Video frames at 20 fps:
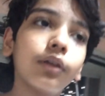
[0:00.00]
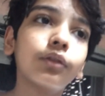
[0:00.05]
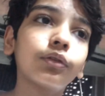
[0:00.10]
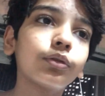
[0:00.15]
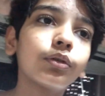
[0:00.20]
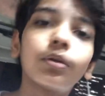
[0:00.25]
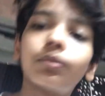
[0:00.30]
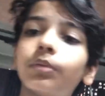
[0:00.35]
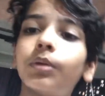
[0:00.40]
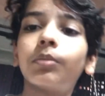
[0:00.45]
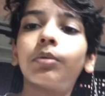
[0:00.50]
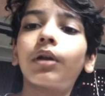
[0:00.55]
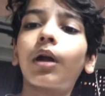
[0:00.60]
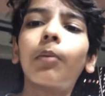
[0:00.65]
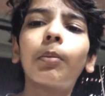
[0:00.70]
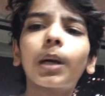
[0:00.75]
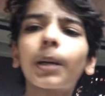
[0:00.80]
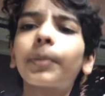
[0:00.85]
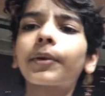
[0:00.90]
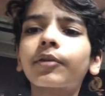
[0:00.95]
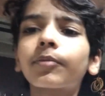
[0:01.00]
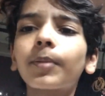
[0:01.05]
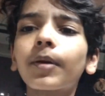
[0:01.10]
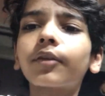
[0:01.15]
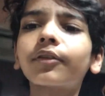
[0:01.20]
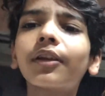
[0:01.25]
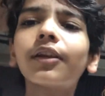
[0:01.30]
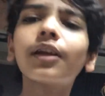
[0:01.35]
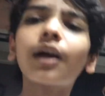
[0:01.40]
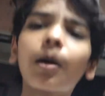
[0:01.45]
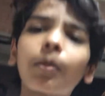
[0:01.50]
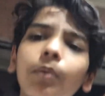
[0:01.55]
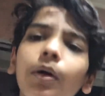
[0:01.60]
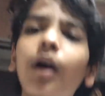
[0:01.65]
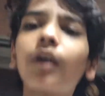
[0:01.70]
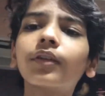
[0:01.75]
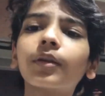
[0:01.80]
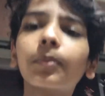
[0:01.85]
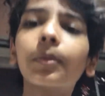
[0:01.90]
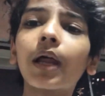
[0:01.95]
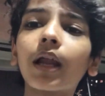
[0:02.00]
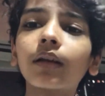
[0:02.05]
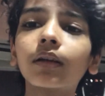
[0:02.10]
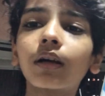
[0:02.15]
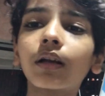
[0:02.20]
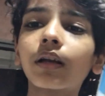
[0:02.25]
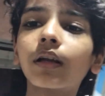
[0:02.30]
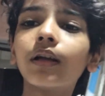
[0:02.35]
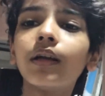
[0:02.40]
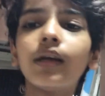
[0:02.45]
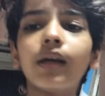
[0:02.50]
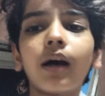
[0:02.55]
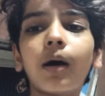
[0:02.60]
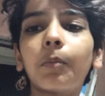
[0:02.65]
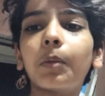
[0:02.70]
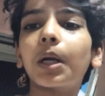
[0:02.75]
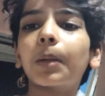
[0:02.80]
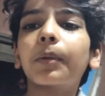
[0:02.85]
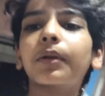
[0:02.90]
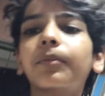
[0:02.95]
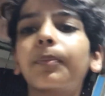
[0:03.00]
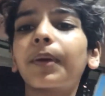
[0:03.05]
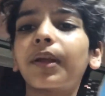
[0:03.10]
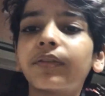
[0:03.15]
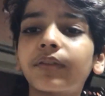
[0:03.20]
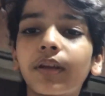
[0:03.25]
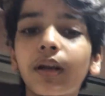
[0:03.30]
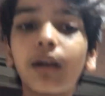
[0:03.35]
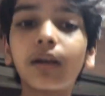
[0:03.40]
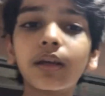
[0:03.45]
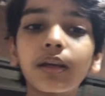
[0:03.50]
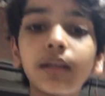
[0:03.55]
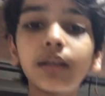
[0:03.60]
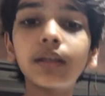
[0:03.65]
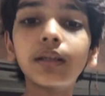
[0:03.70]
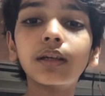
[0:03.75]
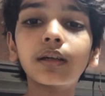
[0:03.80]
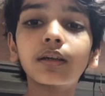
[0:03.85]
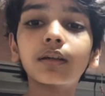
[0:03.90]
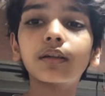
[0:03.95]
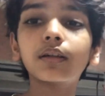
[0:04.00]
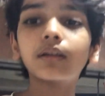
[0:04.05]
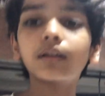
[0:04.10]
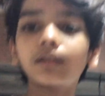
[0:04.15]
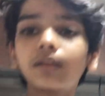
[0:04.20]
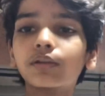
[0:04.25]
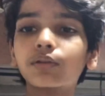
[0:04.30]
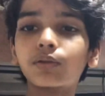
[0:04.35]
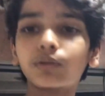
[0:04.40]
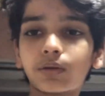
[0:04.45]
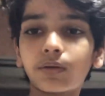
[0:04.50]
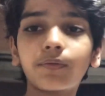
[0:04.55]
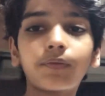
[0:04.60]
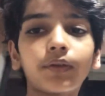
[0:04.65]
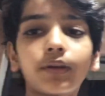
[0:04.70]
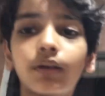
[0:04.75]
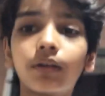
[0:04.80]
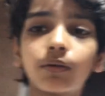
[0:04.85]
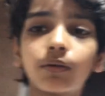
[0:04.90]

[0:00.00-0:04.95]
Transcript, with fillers: तो हमने बोला हमारे पास पैसे नहीं हम कहाँ से प्लान करें हमारे पास पैसे रखे ही नहीं हैं क्योंकि फिर